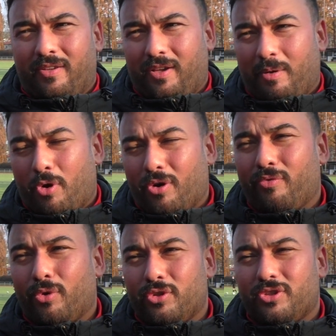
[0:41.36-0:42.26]
Wir haben auch
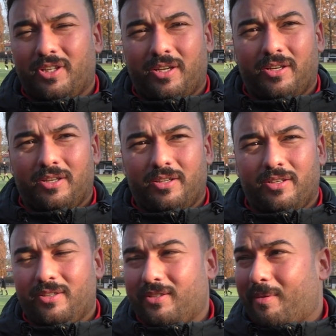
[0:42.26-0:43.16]
wirklich in der,
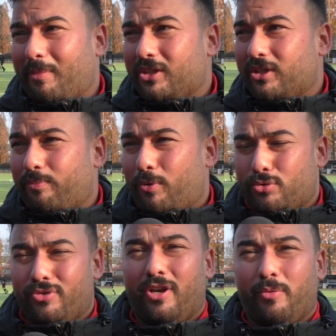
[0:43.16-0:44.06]
äh, in der Mannschaft
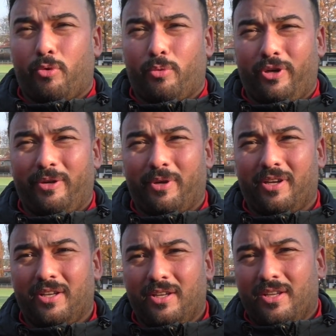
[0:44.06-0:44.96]
personelle
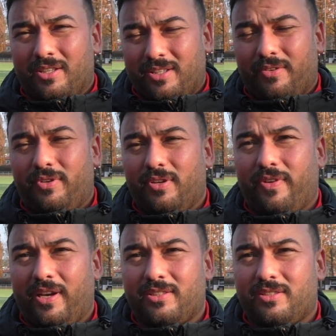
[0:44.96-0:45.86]
Probleme, sehr viele
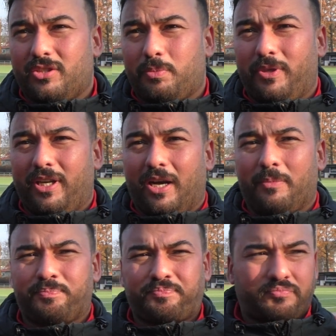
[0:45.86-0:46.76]
verletzte
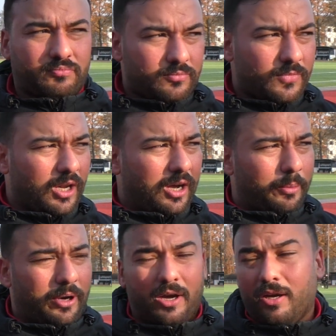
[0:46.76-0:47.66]
Spieler.
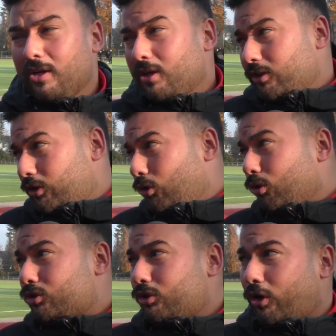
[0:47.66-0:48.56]
Aber die
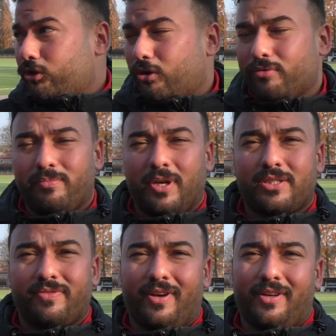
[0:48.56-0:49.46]
Jungs, die heute auf dem
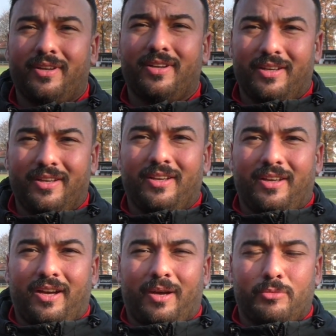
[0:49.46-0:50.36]
Platz waren,
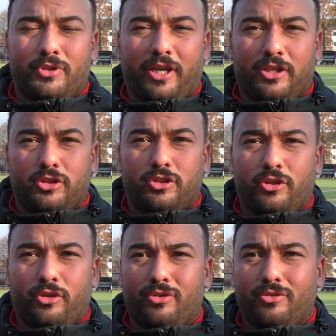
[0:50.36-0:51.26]
haben es
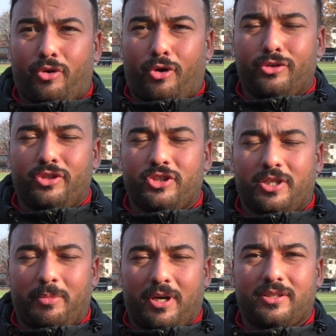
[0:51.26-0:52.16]
eigentlich ordentlich
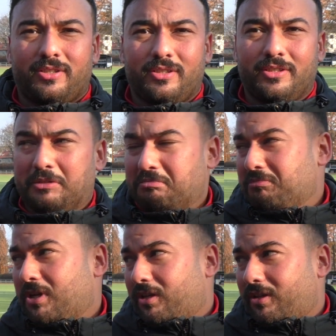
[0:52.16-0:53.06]
gemacht.
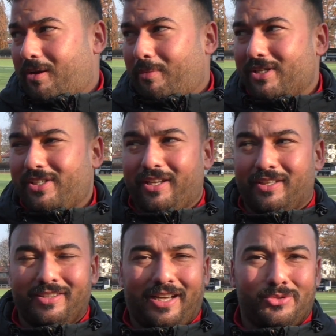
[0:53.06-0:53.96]
Na, mal
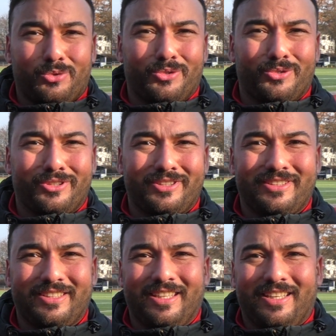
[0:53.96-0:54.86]
sehen. Also
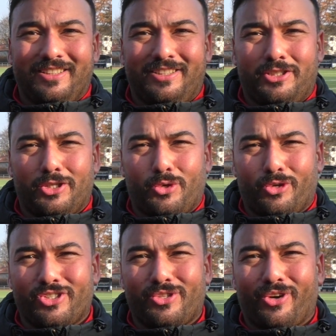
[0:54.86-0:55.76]
die
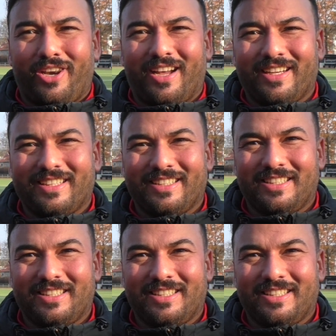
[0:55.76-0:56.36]
Saison ist noch lang.